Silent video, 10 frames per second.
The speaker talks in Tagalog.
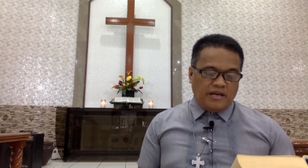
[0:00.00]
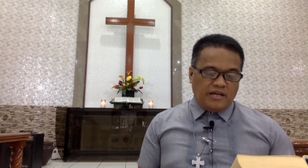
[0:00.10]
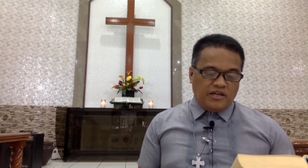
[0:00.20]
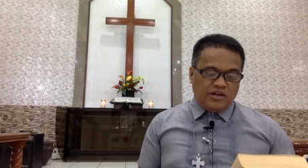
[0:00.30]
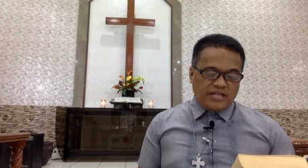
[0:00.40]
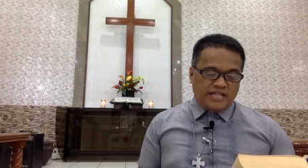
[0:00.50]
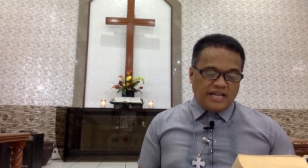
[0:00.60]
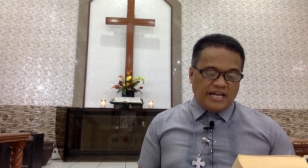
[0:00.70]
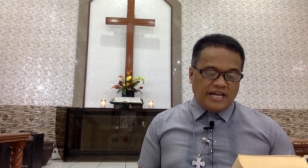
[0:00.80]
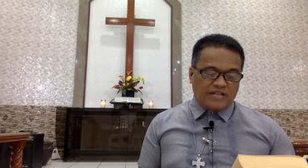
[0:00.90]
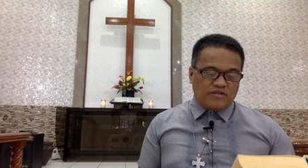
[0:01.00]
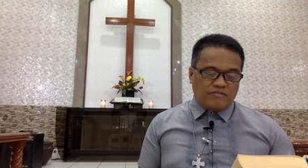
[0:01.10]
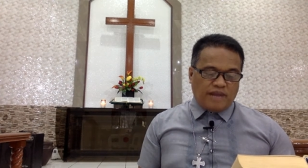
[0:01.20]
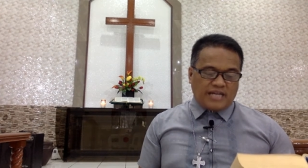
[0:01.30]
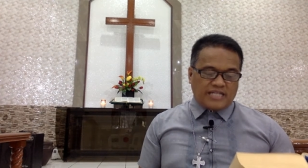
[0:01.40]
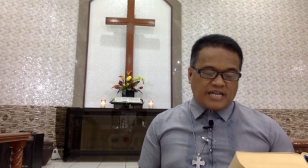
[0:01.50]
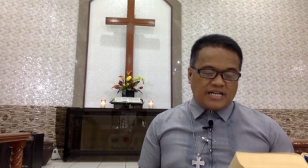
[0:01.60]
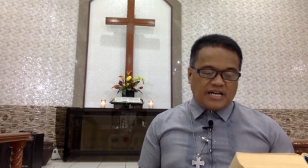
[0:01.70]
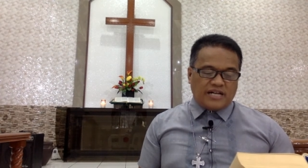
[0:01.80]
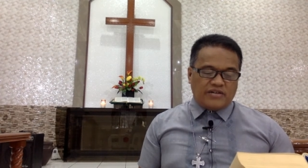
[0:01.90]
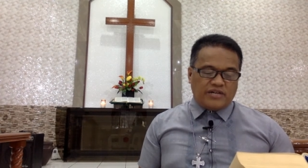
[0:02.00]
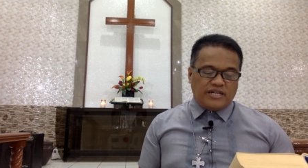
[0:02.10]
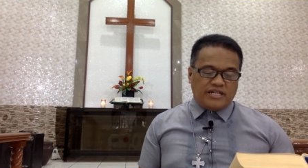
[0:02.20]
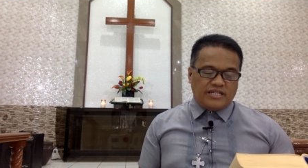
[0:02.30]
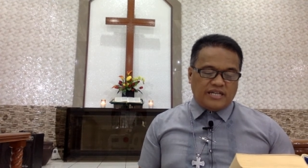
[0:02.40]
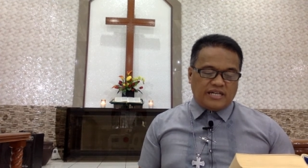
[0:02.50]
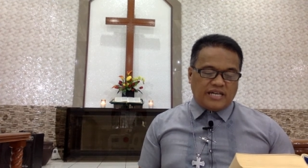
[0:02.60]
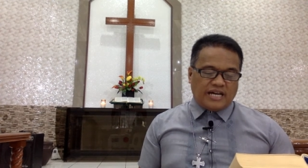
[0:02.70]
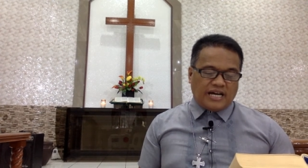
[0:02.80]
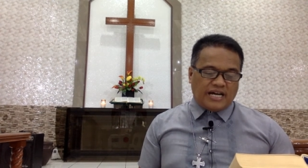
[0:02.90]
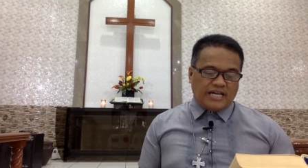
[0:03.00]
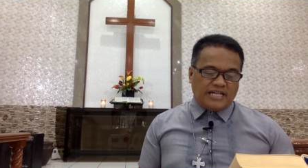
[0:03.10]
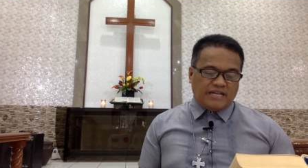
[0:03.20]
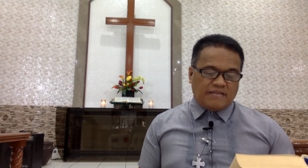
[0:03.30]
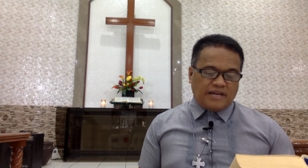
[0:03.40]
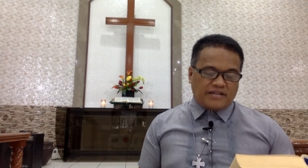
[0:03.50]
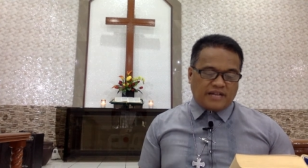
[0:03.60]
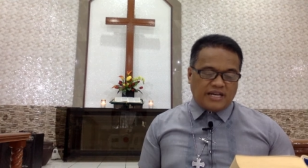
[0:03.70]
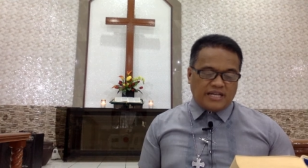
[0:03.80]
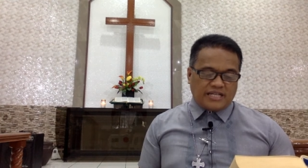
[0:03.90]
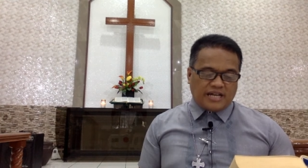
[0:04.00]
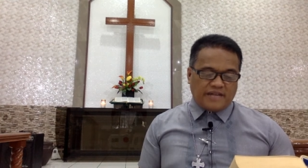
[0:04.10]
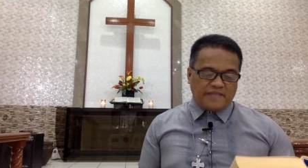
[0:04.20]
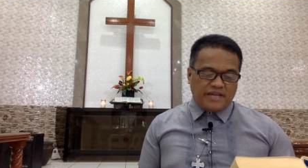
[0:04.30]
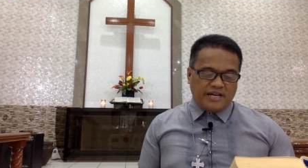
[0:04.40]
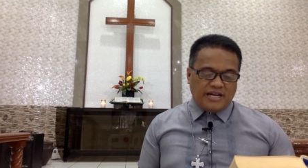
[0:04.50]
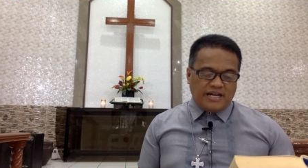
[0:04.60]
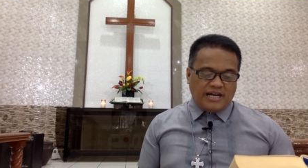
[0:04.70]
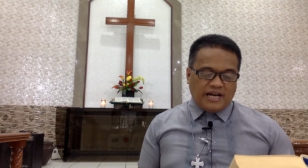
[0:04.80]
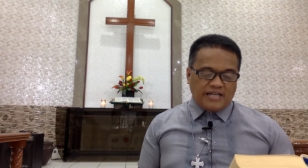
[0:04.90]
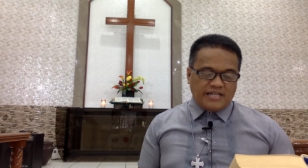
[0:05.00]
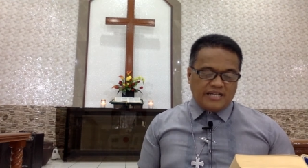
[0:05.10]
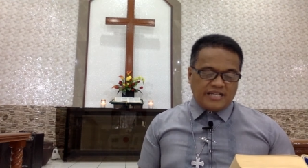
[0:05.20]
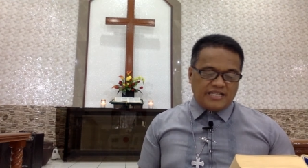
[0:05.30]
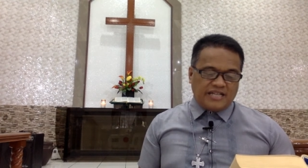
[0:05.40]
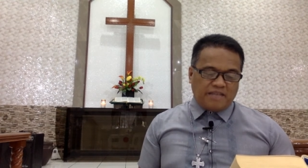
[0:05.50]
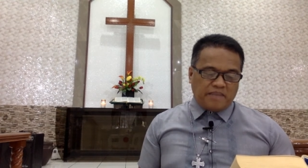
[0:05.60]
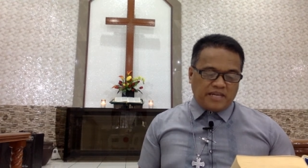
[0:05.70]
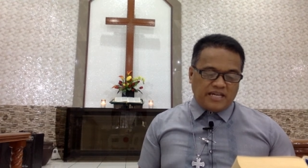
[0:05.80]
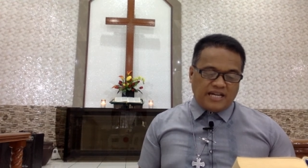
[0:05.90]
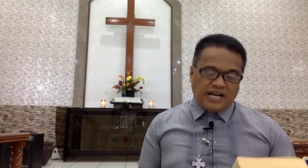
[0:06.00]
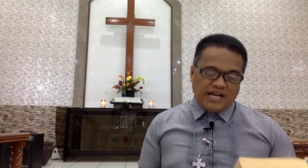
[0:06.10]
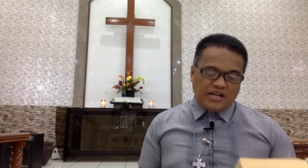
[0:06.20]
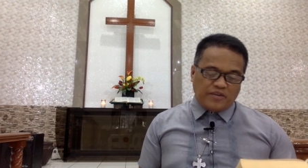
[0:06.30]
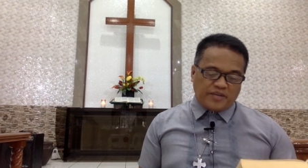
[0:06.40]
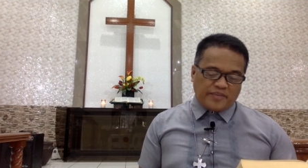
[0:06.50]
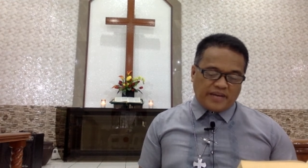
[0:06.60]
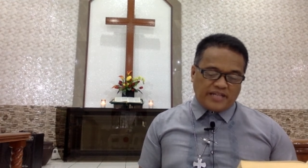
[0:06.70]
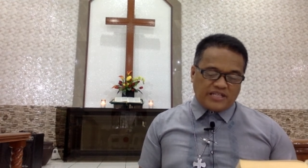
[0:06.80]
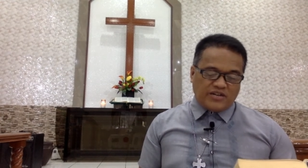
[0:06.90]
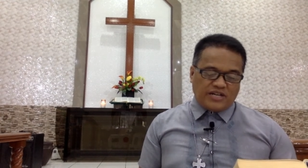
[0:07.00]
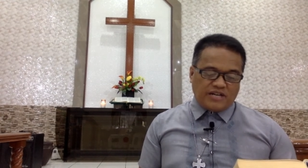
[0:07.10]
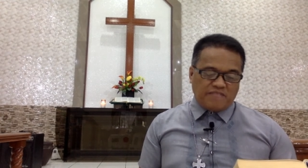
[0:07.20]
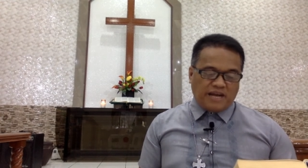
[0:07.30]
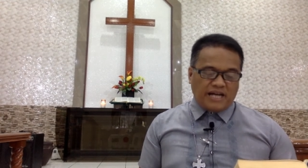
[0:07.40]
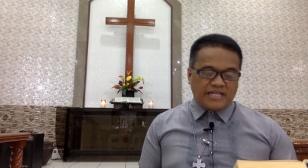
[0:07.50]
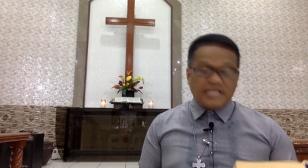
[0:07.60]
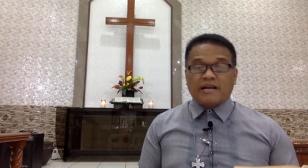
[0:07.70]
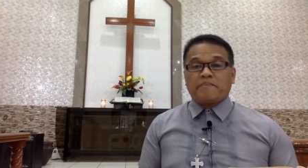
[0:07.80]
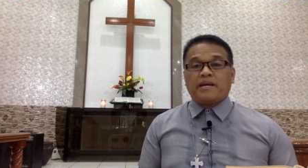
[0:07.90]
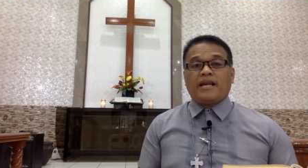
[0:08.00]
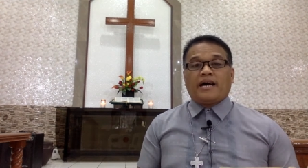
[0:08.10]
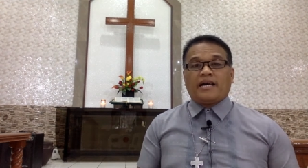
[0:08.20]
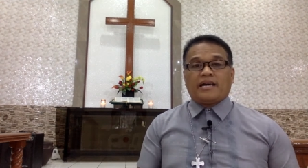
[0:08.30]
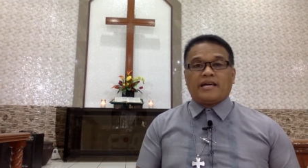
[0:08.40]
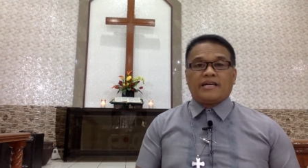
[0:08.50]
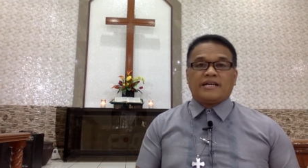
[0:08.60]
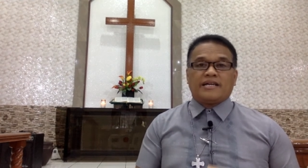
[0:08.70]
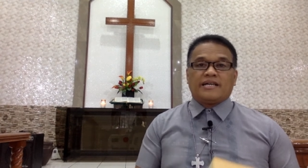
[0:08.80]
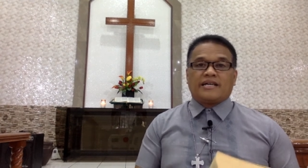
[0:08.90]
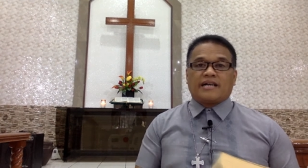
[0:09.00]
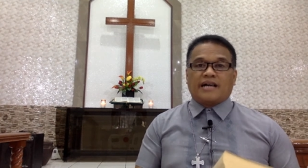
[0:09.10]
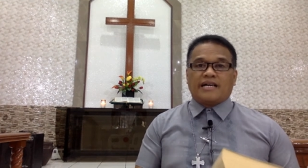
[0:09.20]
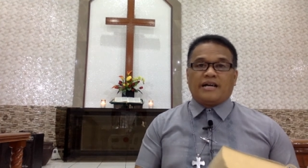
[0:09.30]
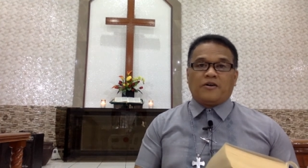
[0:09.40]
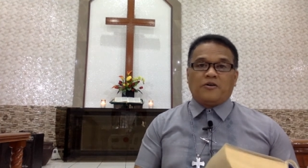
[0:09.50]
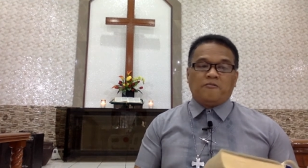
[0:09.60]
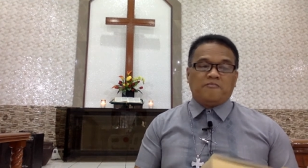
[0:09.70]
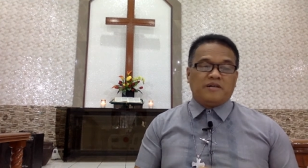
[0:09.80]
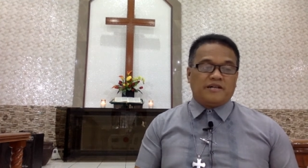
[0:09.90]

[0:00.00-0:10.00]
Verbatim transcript: Iyon ang dahilan kung bakit hanggang ngayon hindi kinakain ng mga Israelita ang litid ng pigi ng hayop sapagkat yon ang bahaging napilay kay Jacob.